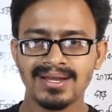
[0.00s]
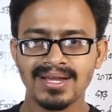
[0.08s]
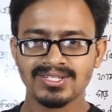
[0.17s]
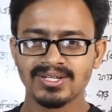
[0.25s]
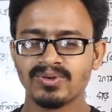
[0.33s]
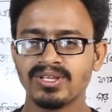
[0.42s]

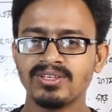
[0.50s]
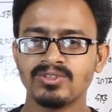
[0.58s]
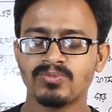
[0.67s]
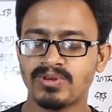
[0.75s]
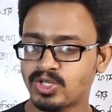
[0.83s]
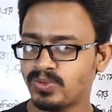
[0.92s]
আশা করি
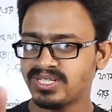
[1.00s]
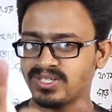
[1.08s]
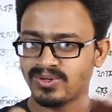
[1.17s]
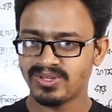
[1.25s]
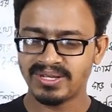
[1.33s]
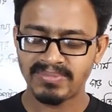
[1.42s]
তোমরা সবাই
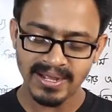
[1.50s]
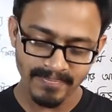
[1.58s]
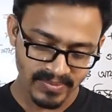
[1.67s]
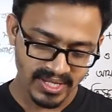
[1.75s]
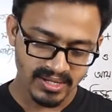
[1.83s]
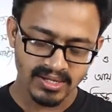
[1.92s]
সেগুলো দেখবা
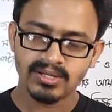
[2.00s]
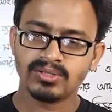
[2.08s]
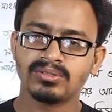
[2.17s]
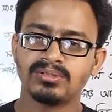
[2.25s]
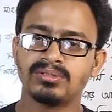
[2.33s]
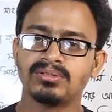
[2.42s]

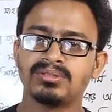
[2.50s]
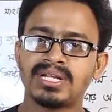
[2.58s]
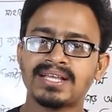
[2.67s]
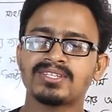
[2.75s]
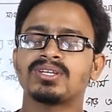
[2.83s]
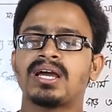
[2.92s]
তো
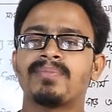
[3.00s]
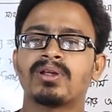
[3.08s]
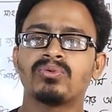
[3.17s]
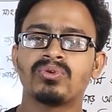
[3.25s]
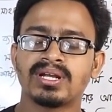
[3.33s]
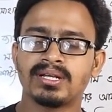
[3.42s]
নেক্সট আমরা
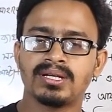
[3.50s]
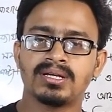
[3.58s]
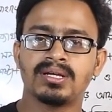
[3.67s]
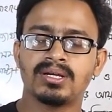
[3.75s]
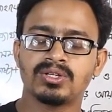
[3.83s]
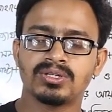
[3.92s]
অন্য একটা
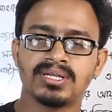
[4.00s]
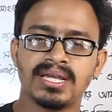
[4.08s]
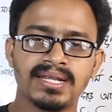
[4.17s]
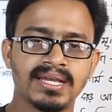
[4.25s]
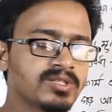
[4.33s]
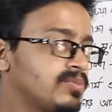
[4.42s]

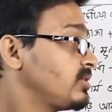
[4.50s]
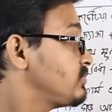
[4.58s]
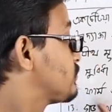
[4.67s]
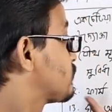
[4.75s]
ইয়ে নিয়ে আসবো